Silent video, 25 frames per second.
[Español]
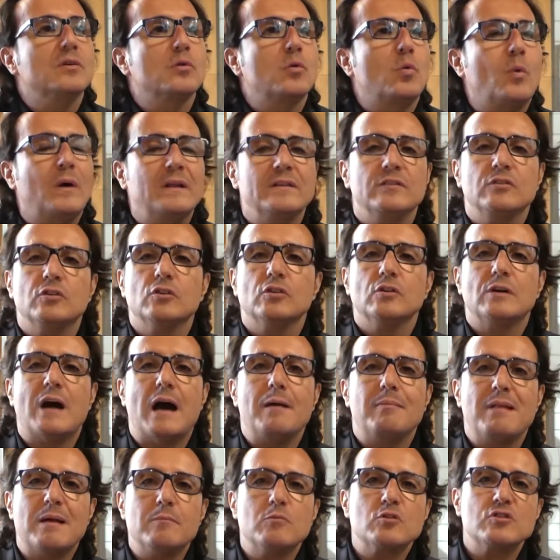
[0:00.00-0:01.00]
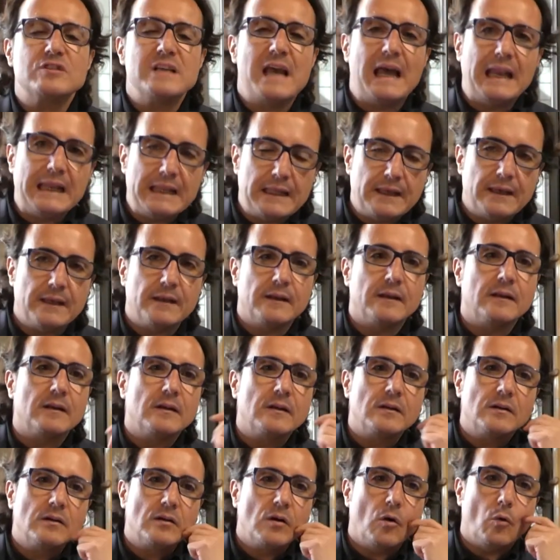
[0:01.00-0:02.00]
cuando hablamos de alguien
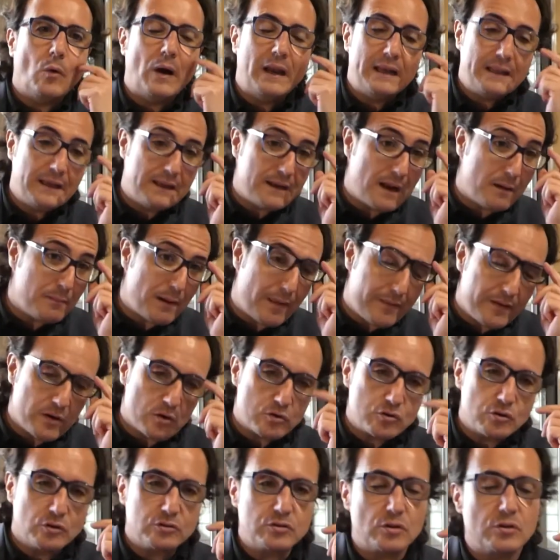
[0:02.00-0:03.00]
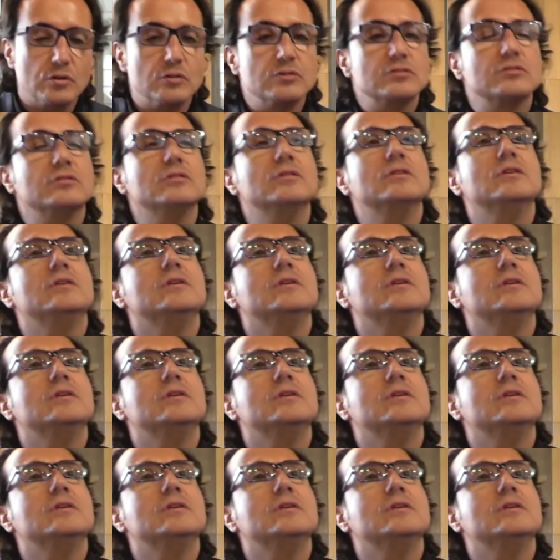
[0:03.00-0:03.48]
o alguien habla de nosotros